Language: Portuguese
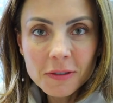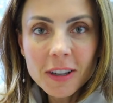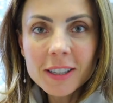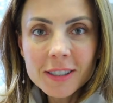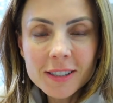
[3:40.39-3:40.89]
e
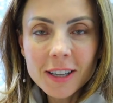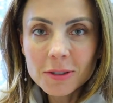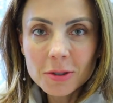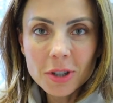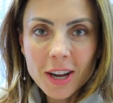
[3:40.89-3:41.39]
felizes
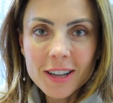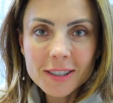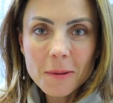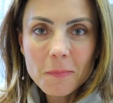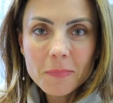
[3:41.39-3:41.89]
dentro de
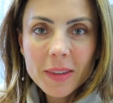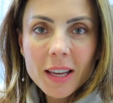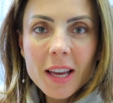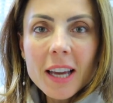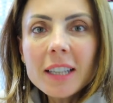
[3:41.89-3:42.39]
casa.
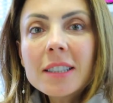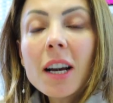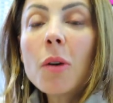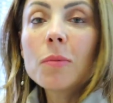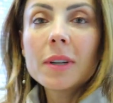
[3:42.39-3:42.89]

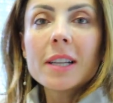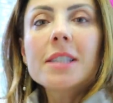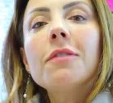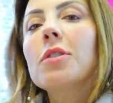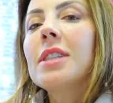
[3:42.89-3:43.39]
Então,
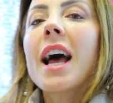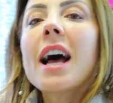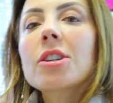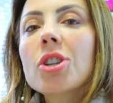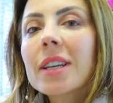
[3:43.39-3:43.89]
se você
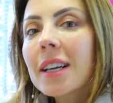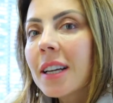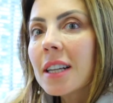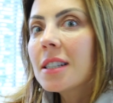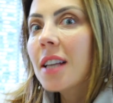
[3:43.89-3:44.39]
acha que
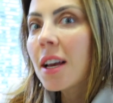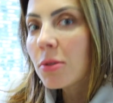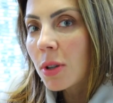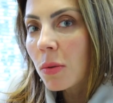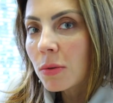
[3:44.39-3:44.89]
crescer o
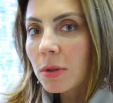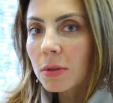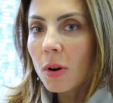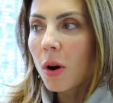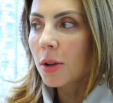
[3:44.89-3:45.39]
seu
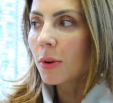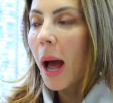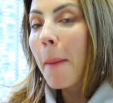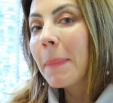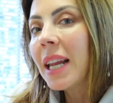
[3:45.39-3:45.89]
consultório,
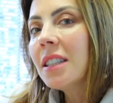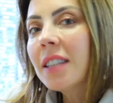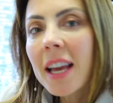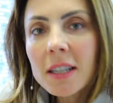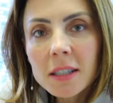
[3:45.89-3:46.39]

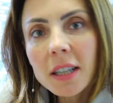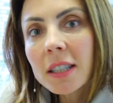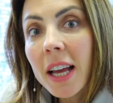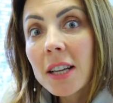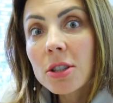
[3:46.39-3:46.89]
aprender
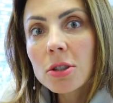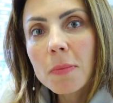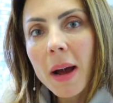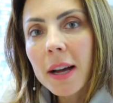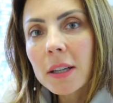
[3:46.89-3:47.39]
estratégias de
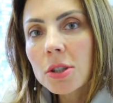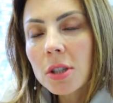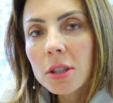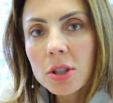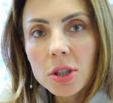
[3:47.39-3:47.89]

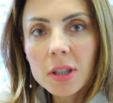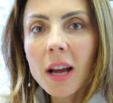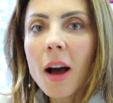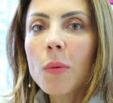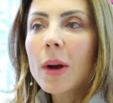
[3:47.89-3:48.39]
marketing
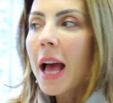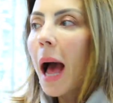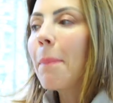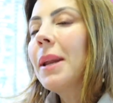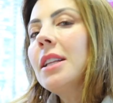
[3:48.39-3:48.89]
digital,
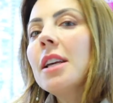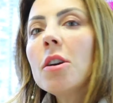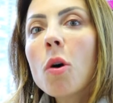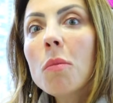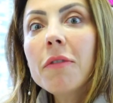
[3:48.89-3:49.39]
aprender
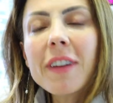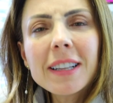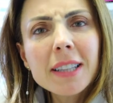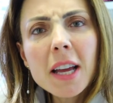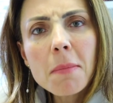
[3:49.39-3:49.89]
como
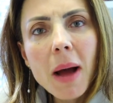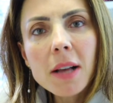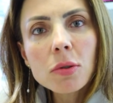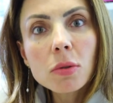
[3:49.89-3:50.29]
vender mais